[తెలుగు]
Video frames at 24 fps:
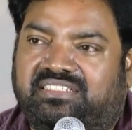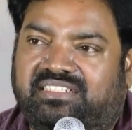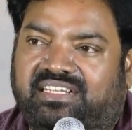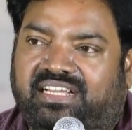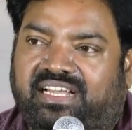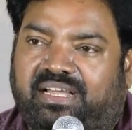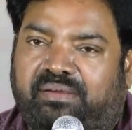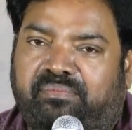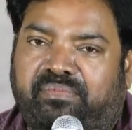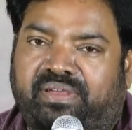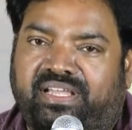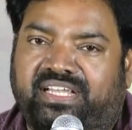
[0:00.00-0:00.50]

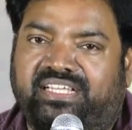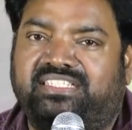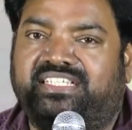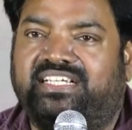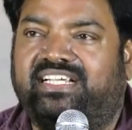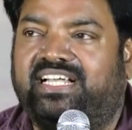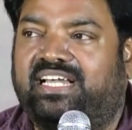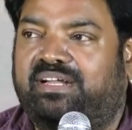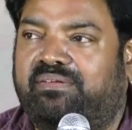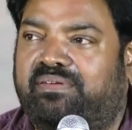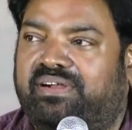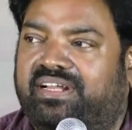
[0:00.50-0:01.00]
అమేజింగ్
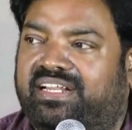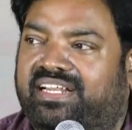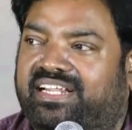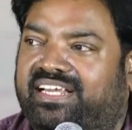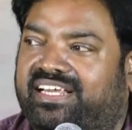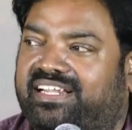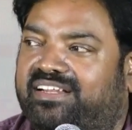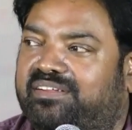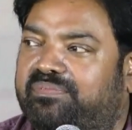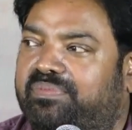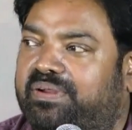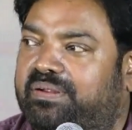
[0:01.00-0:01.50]
అనమాట
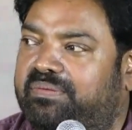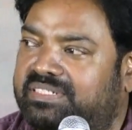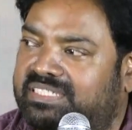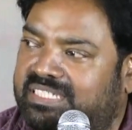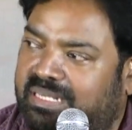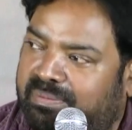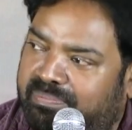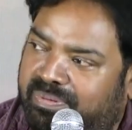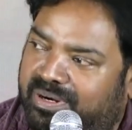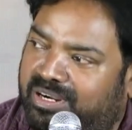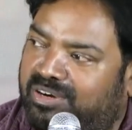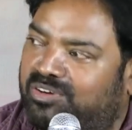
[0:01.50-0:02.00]
నేను ప్రభాస్
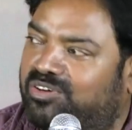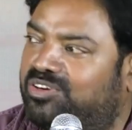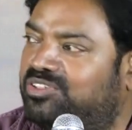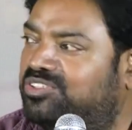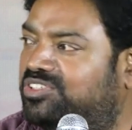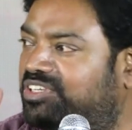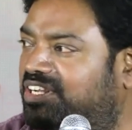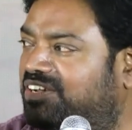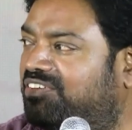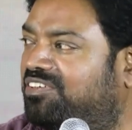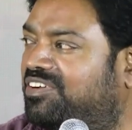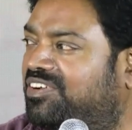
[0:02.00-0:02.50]
చప్పట్లు
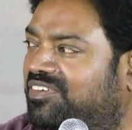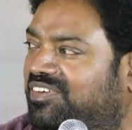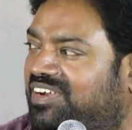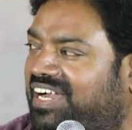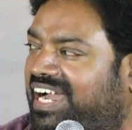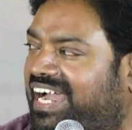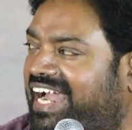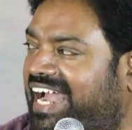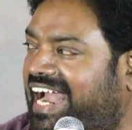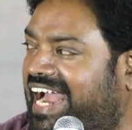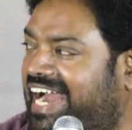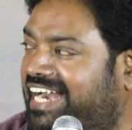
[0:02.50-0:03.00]
కొడుతూనే ఉన్నాం
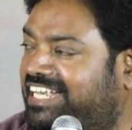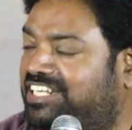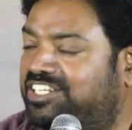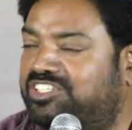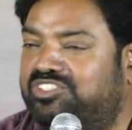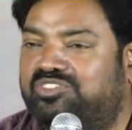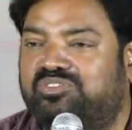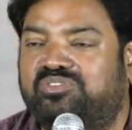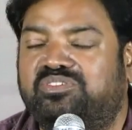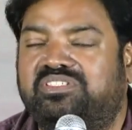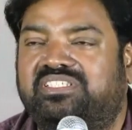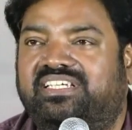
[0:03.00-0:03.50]
ఆ యాక్ట్
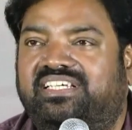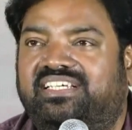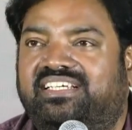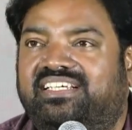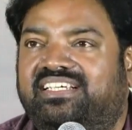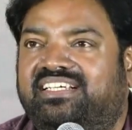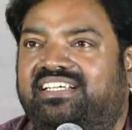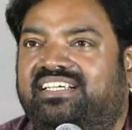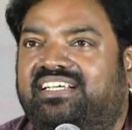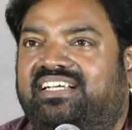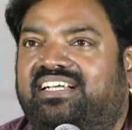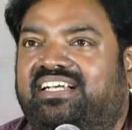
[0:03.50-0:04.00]
చూసి
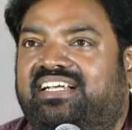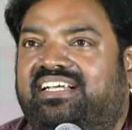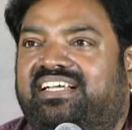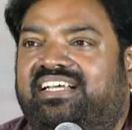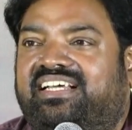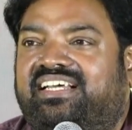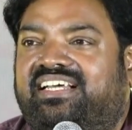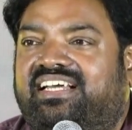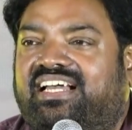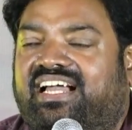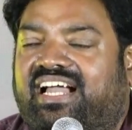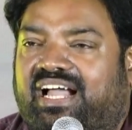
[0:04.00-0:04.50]

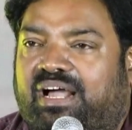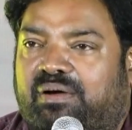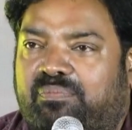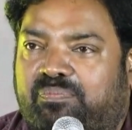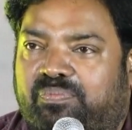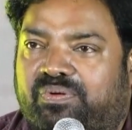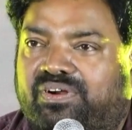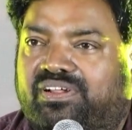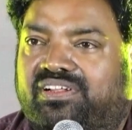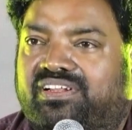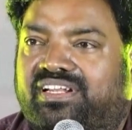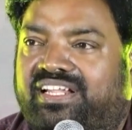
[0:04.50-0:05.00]

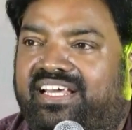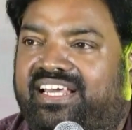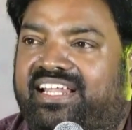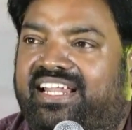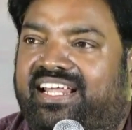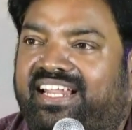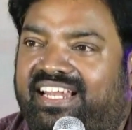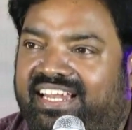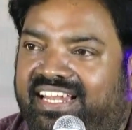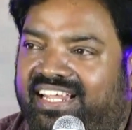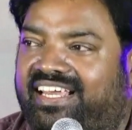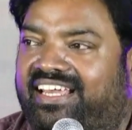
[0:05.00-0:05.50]
అప్పుడు నేను
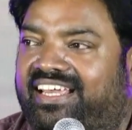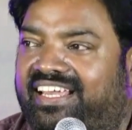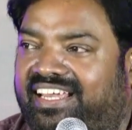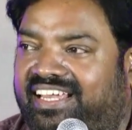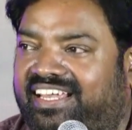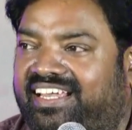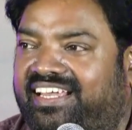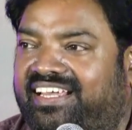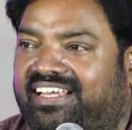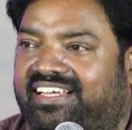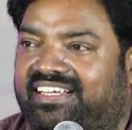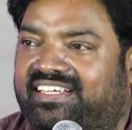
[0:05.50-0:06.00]
వెళ్ళి
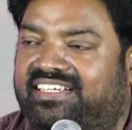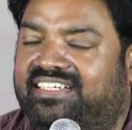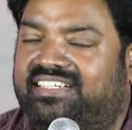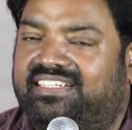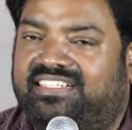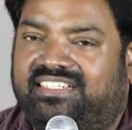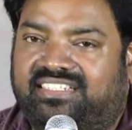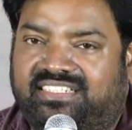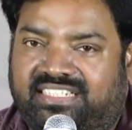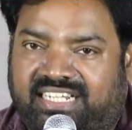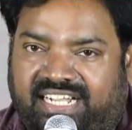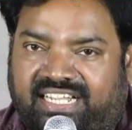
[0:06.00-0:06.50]

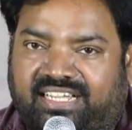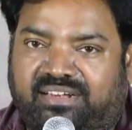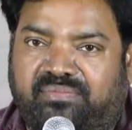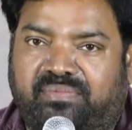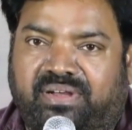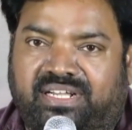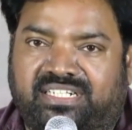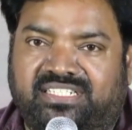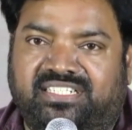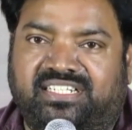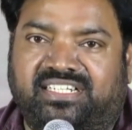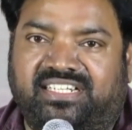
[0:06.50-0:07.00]
శేఖర్
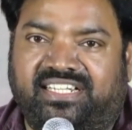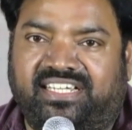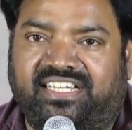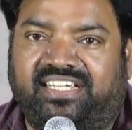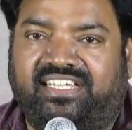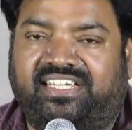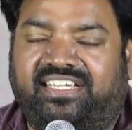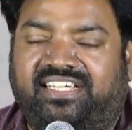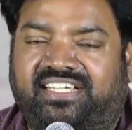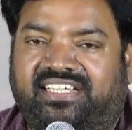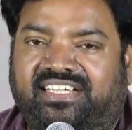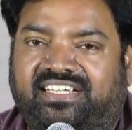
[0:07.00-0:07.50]
మాస్టర్ని
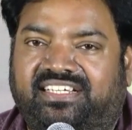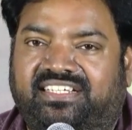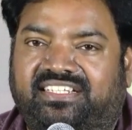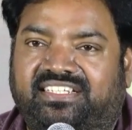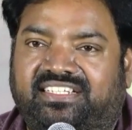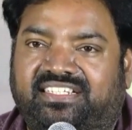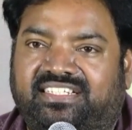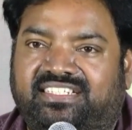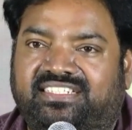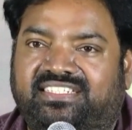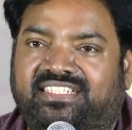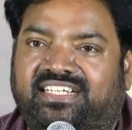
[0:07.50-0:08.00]

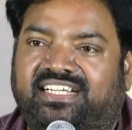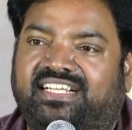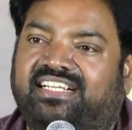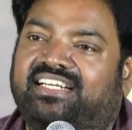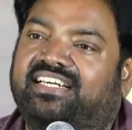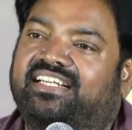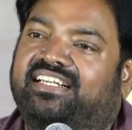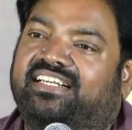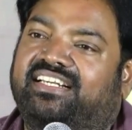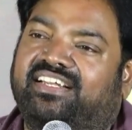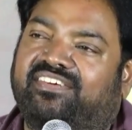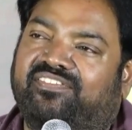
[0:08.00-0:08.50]

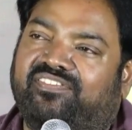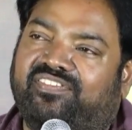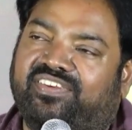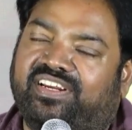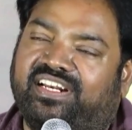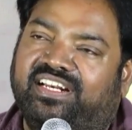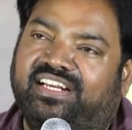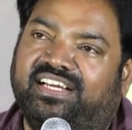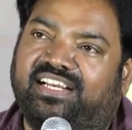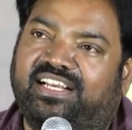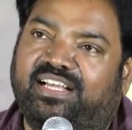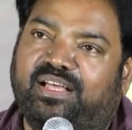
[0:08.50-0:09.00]
శేఖర్
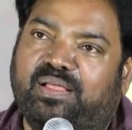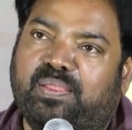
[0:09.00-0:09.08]
డెఫినెట్గా